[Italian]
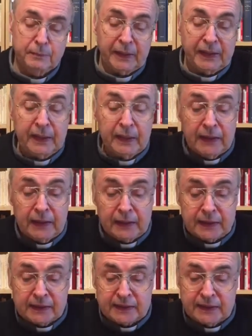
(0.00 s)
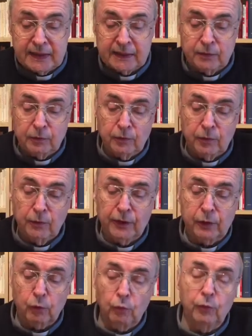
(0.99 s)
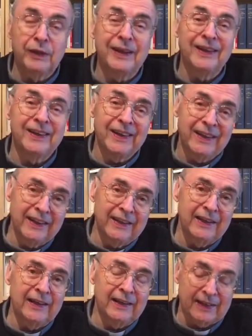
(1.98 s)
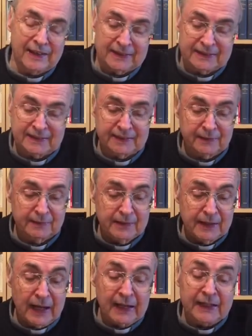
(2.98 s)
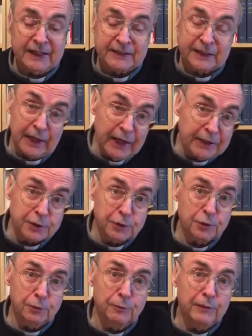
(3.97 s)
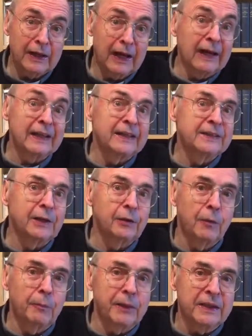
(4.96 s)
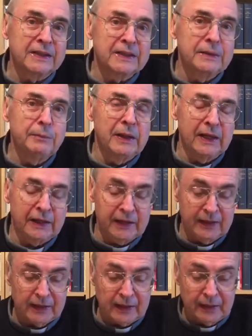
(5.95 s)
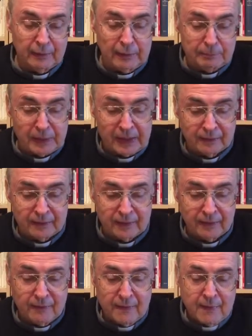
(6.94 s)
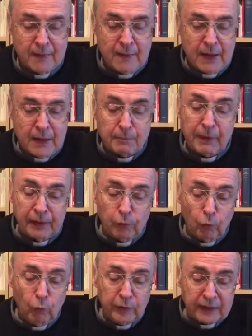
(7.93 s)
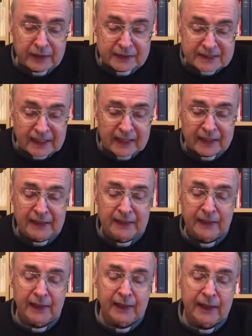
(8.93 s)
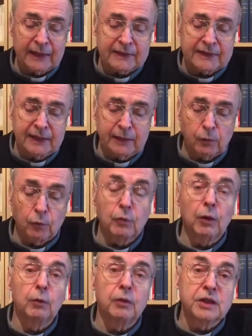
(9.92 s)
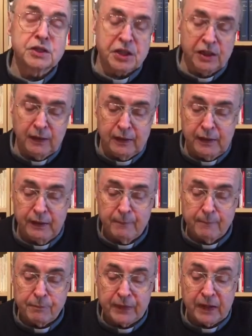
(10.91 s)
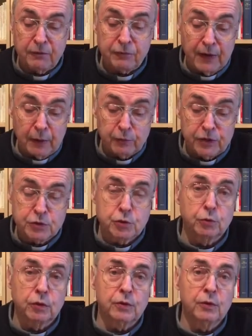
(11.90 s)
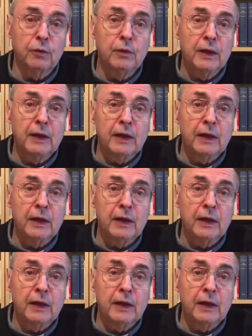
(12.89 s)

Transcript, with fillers: perché il cristiano non è colui che chiede delle grazie, anche se è lecito, anche se è comprensibile chiederle al Padre, ma è colui che sa rendere grazie con quello che sceglie, che fa ogni giorno,